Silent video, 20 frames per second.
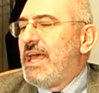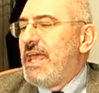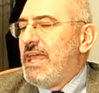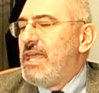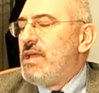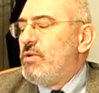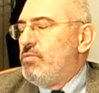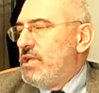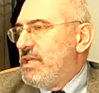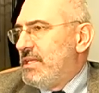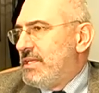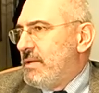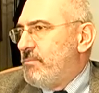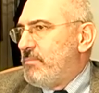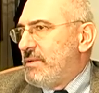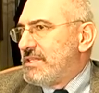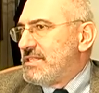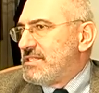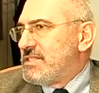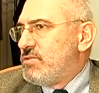e
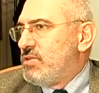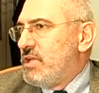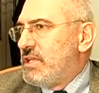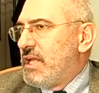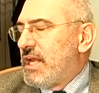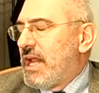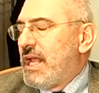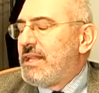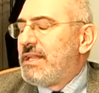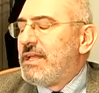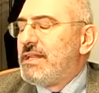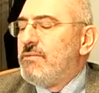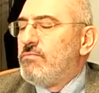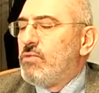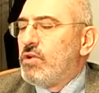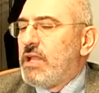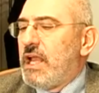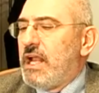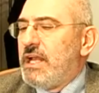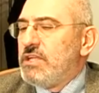un'interpretazione diretta di
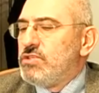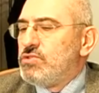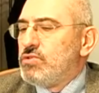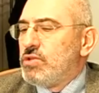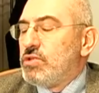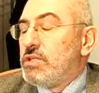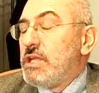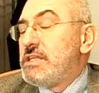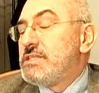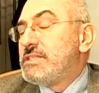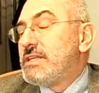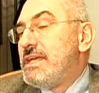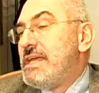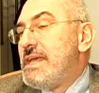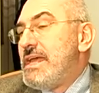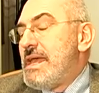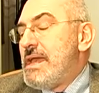modelli giotteschi